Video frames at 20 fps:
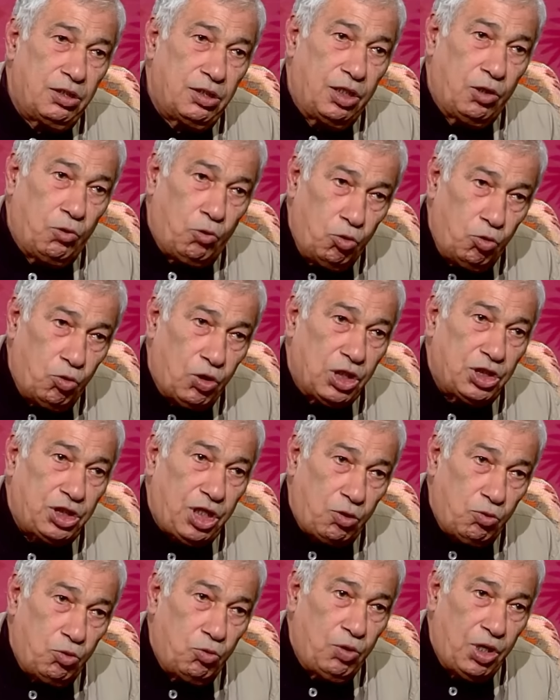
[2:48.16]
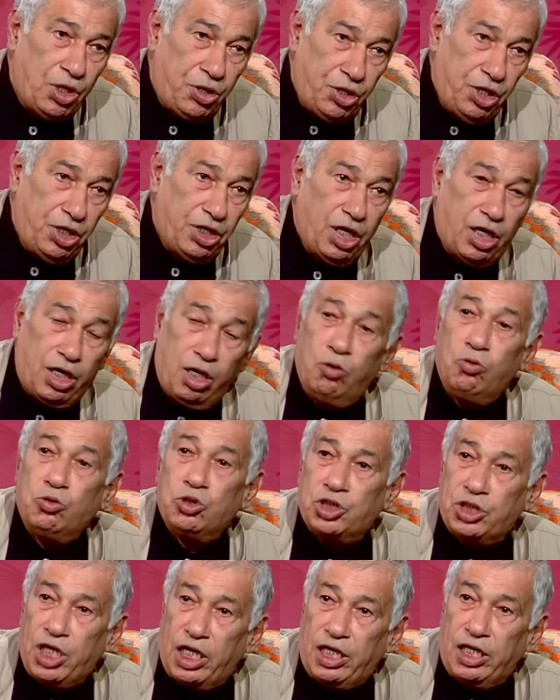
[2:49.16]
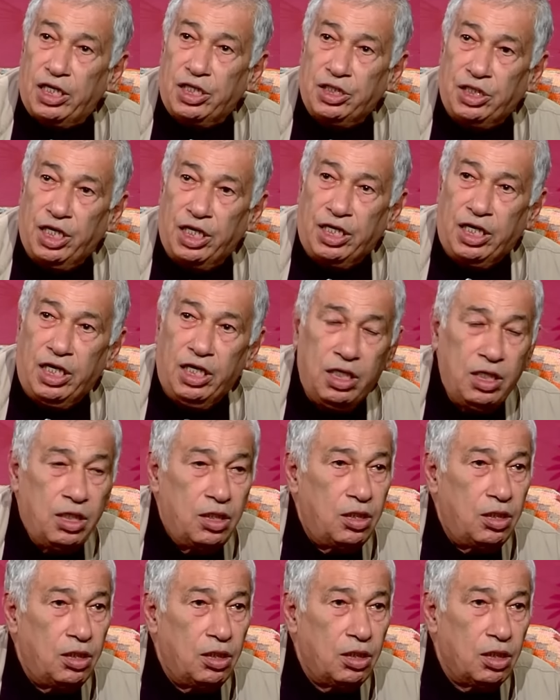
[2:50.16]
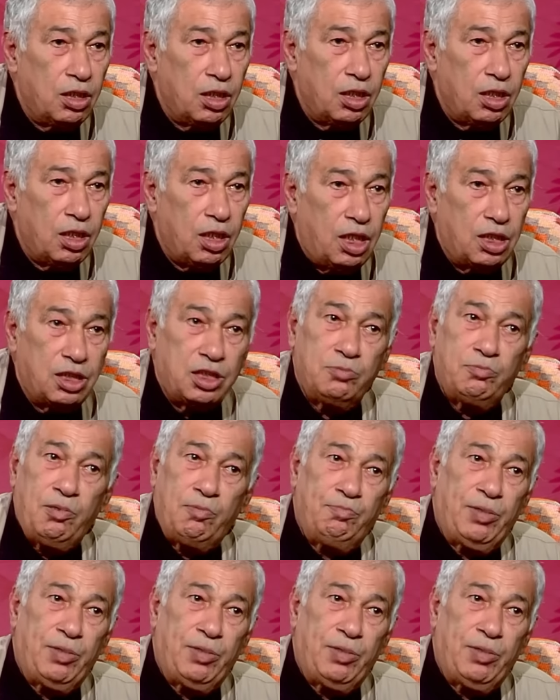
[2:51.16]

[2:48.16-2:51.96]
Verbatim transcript: يقولوا راس هارون واثينا راهو نسكر الدنيا قسما